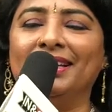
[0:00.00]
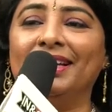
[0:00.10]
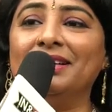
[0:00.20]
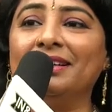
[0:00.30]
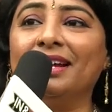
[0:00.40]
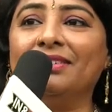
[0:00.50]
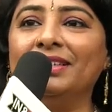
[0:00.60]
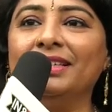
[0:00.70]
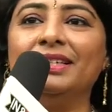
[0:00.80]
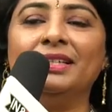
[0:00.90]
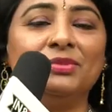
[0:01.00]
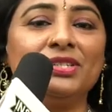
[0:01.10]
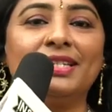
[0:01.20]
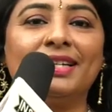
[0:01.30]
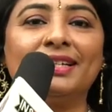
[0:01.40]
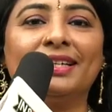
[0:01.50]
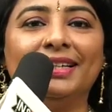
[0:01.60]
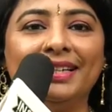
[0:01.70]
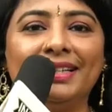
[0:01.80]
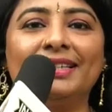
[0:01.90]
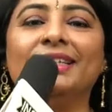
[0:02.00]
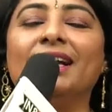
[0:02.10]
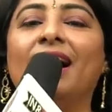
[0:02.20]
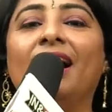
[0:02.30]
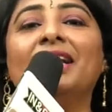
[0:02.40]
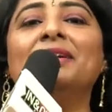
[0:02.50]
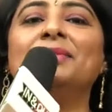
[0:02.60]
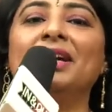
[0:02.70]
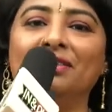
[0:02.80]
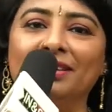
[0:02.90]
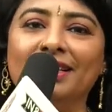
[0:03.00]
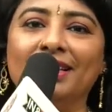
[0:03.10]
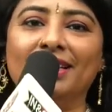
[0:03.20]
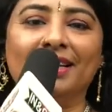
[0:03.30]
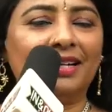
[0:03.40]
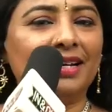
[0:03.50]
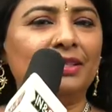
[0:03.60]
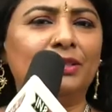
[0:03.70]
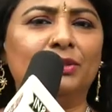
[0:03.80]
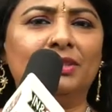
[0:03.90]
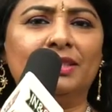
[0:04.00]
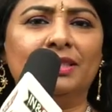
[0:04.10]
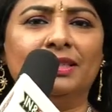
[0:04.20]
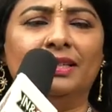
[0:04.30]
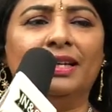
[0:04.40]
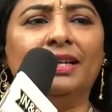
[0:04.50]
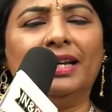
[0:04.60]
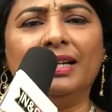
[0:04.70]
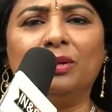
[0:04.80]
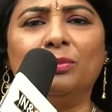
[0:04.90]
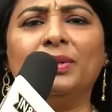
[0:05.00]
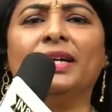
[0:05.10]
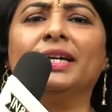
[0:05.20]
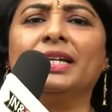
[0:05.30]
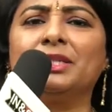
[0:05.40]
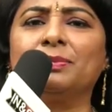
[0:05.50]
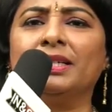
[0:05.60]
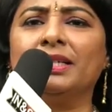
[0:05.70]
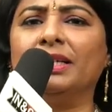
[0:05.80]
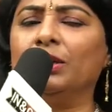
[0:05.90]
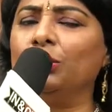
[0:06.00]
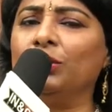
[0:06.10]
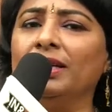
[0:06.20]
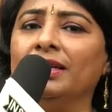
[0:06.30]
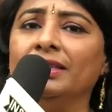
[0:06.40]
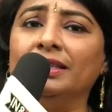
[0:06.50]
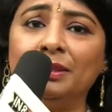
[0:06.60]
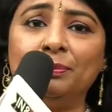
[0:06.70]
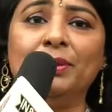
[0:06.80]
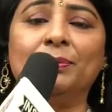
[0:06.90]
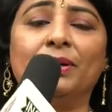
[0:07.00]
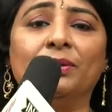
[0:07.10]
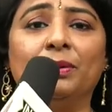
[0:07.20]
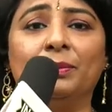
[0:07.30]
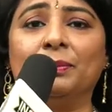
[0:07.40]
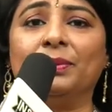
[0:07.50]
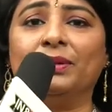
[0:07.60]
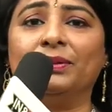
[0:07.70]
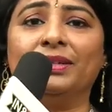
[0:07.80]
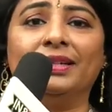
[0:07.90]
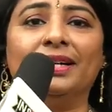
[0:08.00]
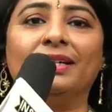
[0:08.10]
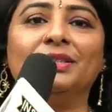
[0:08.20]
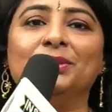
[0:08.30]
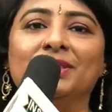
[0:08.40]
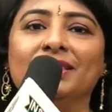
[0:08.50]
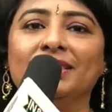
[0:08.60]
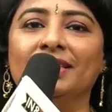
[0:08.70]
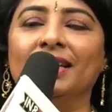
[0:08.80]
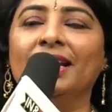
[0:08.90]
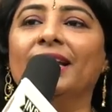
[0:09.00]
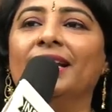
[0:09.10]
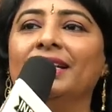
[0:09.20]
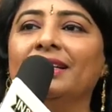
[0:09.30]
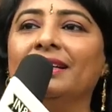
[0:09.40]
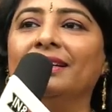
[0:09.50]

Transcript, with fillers: என்ன நான் வந்து இன்றைக்கி மியூசிக் டைரக்டராக நிற்கிறதுக்கு காரணமே அவர் தான் எனக்கு எல்லாம் கற்றுக் கொடுத்துட்டு என்னை ரொம்ப என்கரேஜ் பண்ணிட்டு என் கூட இருந்துட்டு இப்படி பண்ணோம் அப்படி பண்ணோம் எல்லாம் கற்றுக் கொடுத்துட்டு என்னை